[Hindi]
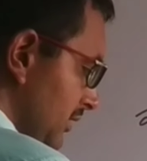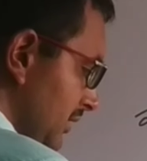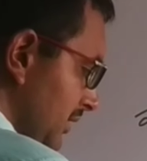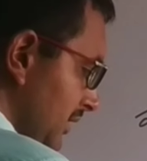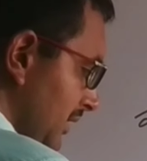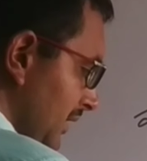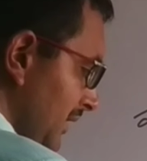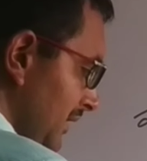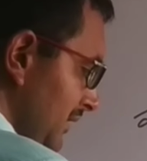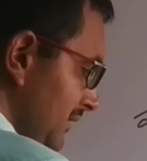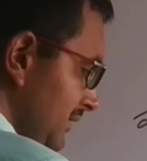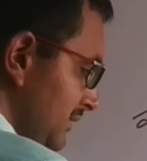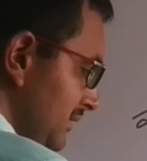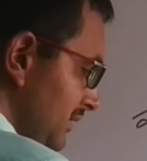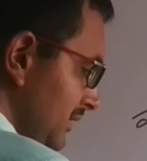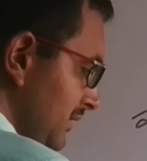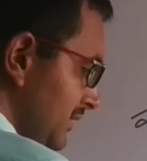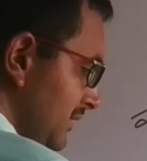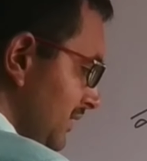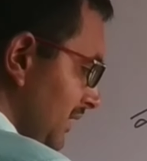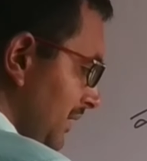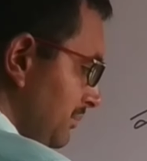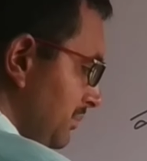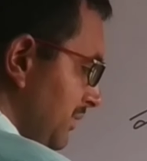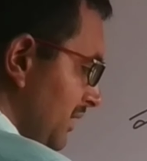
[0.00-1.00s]
टेन
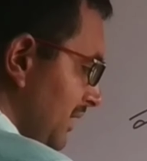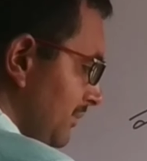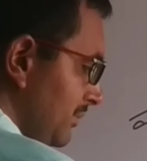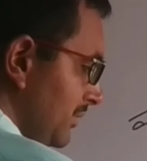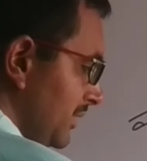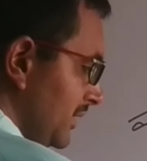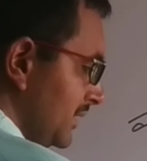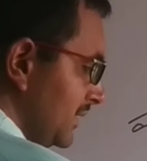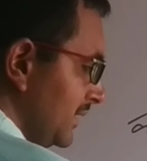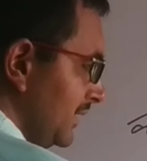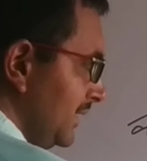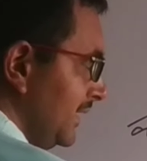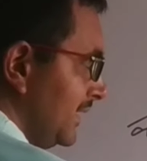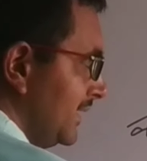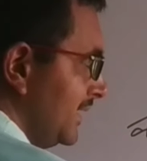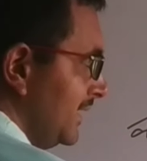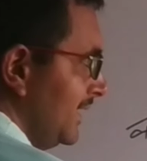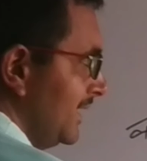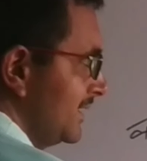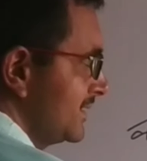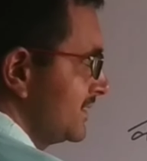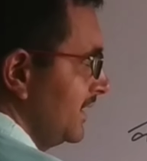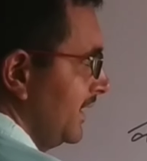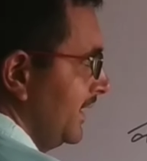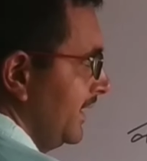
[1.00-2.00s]
थीटा बराबर
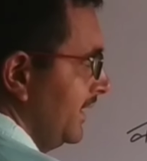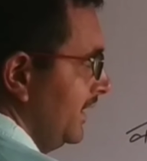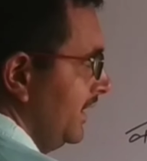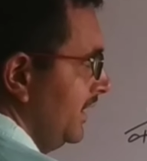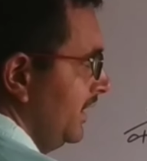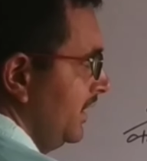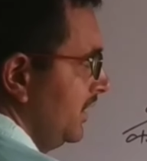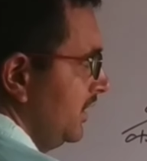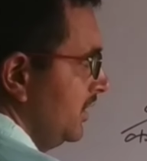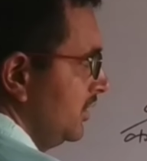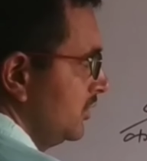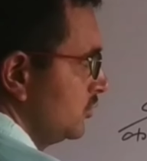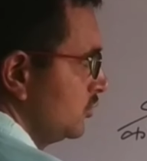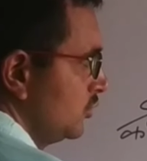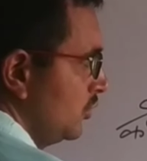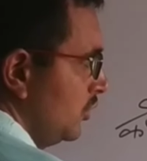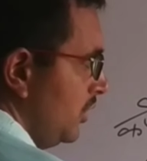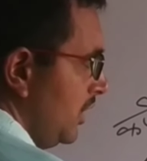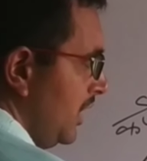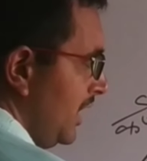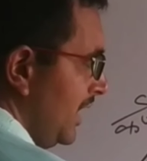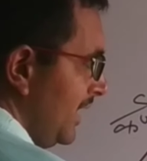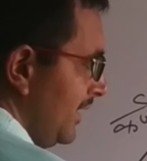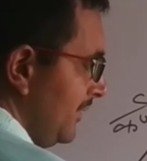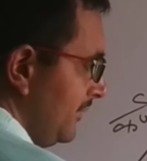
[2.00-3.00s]
लिखना चाहें तो
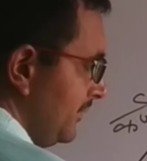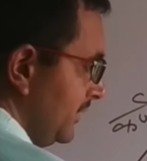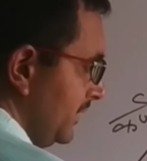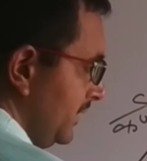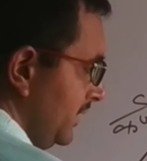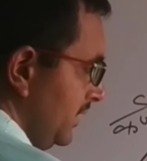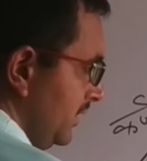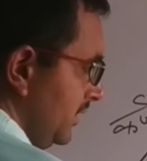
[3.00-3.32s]
आप